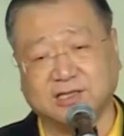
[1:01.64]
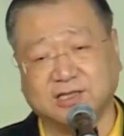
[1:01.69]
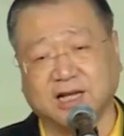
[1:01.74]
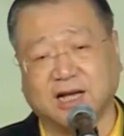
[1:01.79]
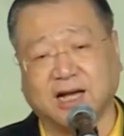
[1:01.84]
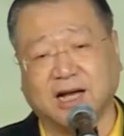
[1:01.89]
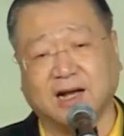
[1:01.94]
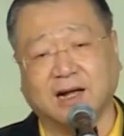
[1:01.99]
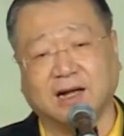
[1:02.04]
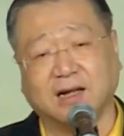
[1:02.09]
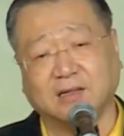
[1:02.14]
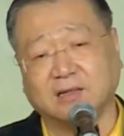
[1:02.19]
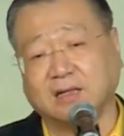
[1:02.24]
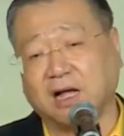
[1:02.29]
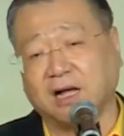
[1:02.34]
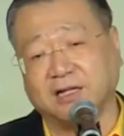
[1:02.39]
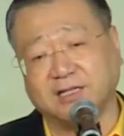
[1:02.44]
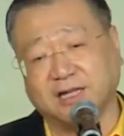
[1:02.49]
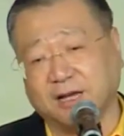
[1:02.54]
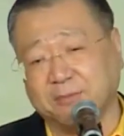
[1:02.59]
在
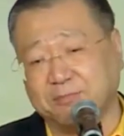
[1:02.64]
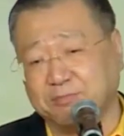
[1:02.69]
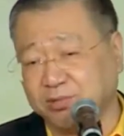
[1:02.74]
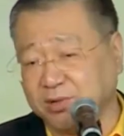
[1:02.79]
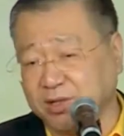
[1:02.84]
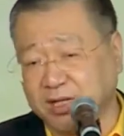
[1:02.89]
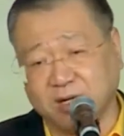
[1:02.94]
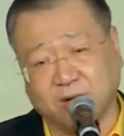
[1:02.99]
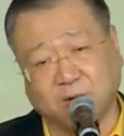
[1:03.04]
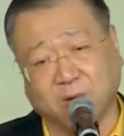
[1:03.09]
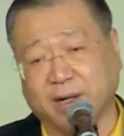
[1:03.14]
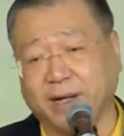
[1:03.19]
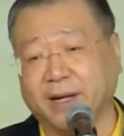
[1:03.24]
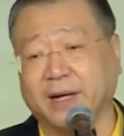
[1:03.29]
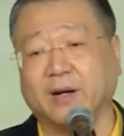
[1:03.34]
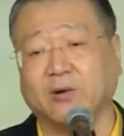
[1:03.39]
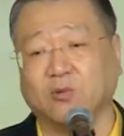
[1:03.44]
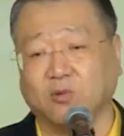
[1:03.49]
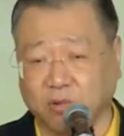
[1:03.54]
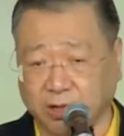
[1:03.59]
他也不认为
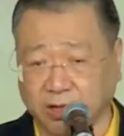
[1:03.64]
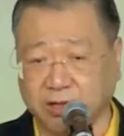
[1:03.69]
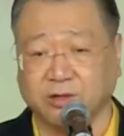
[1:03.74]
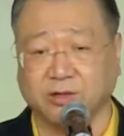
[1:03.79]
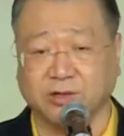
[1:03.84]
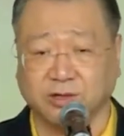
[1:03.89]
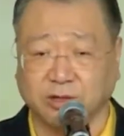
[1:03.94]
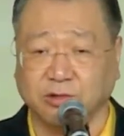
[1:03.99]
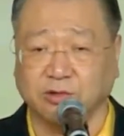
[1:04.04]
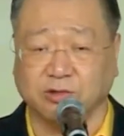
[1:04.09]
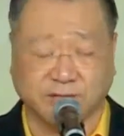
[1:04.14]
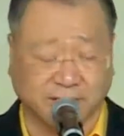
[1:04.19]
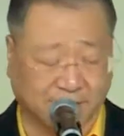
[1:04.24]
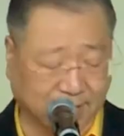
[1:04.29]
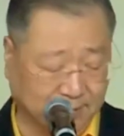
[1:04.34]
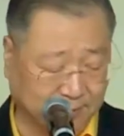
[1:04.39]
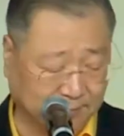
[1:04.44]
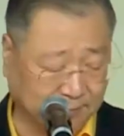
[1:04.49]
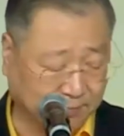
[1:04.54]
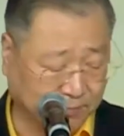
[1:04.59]
我有优点。
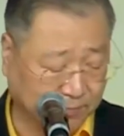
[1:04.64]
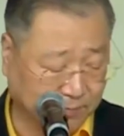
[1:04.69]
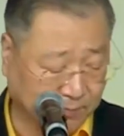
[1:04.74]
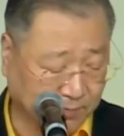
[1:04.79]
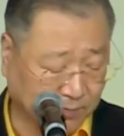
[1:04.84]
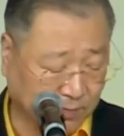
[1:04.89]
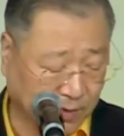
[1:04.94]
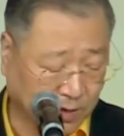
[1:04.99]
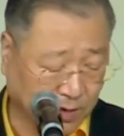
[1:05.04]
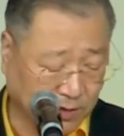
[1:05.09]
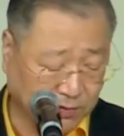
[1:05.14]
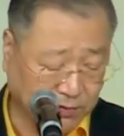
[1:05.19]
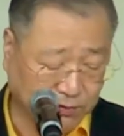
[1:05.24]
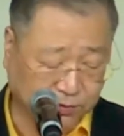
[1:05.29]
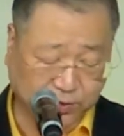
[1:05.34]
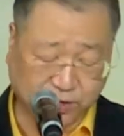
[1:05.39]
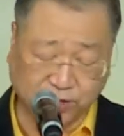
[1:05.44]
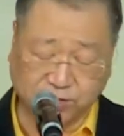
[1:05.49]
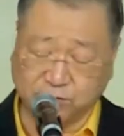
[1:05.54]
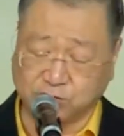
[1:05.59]
父
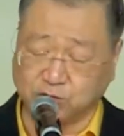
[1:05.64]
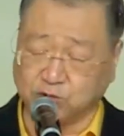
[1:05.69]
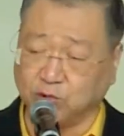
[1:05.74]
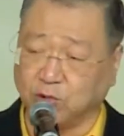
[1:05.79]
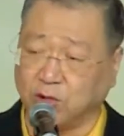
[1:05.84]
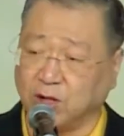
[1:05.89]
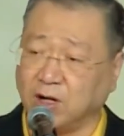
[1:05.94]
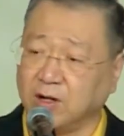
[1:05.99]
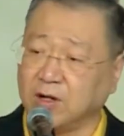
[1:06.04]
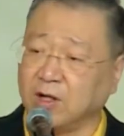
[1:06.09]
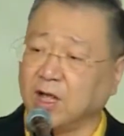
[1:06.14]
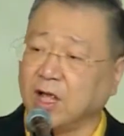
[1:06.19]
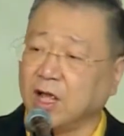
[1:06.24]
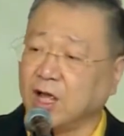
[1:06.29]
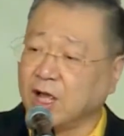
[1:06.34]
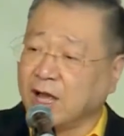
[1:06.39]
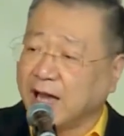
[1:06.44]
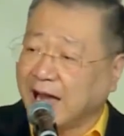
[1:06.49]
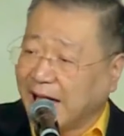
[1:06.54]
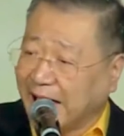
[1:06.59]
亲
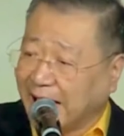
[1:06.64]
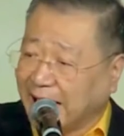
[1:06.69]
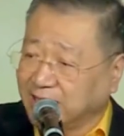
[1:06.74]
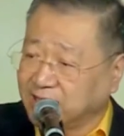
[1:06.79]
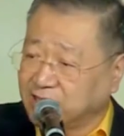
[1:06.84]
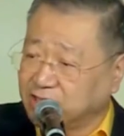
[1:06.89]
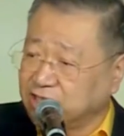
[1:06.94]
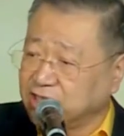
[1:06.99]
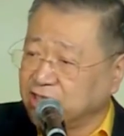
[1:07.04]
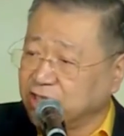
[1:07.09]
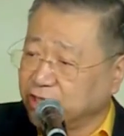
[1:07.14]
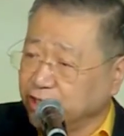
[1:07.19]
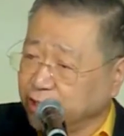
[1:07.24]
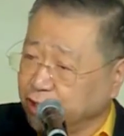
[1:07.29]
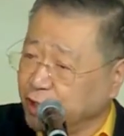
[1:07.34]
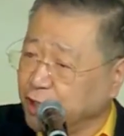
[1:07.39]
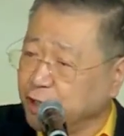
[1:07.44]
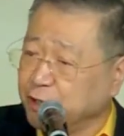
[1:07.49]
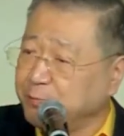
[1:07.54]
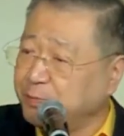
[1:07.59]
说：“孩子，
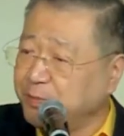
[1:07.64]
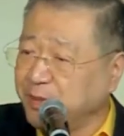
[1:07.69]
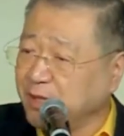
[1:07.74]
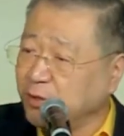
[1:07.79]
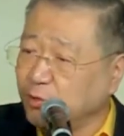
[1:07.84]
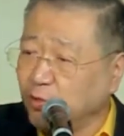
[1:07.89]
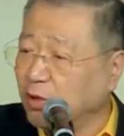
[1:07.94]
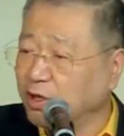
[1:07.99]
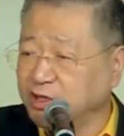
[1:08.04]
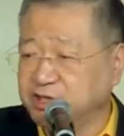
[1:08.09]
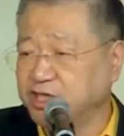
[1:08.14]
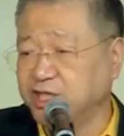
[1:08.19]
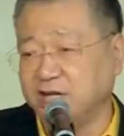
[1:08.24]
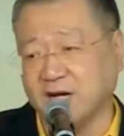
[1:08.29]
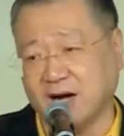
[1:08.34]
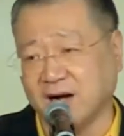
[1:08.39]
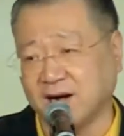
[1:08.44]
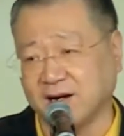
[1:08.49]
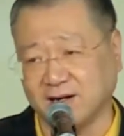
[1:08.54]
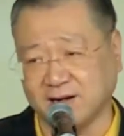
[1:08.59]
你比我强
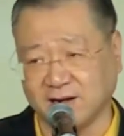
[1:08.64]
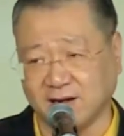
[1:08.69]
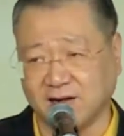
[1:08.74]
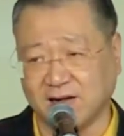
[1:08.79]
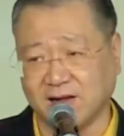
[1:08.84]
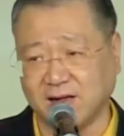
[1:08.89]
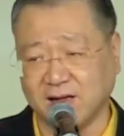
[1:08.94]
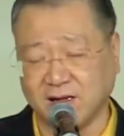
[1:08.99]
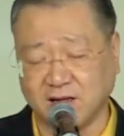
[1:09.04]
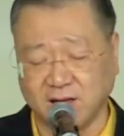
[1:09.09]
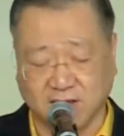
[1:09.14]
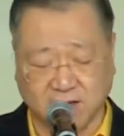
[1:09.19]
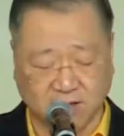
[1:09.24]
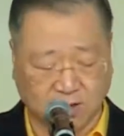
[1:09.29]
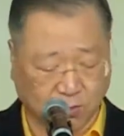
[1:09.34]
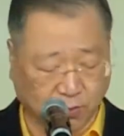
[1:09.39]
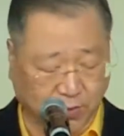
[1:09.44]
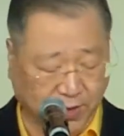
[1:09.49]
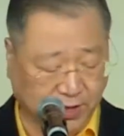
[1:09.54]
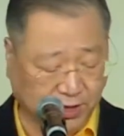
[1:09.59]
啊！
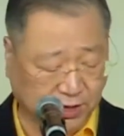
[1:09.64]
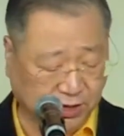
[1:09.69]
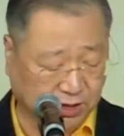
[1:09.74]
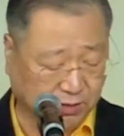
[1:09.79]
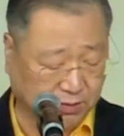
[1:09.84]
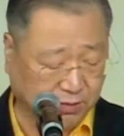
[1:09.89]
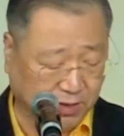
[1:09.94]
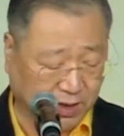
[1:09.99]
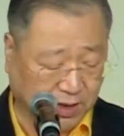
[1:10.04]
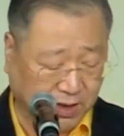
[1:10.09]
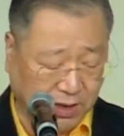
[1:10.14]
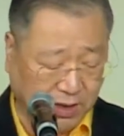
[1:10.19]
为什么？